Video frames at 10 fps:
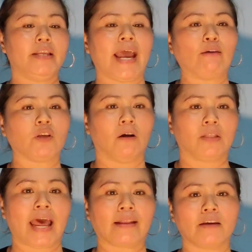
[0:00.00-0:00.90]
giao cho
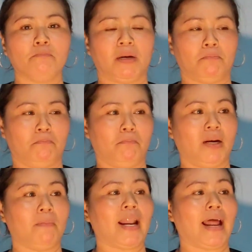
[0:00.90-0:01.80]
người ta, chứ
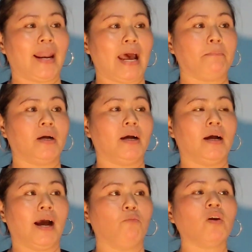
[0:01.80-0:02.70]
mình là làm
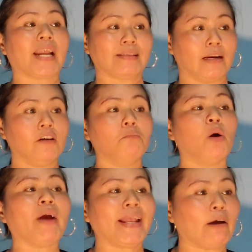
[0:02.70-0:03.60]
không có ra sản lượng,
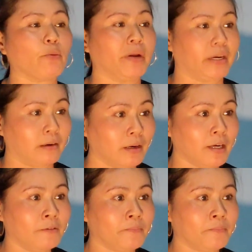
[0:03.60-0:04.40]
mốt ai giao cho mình nữa.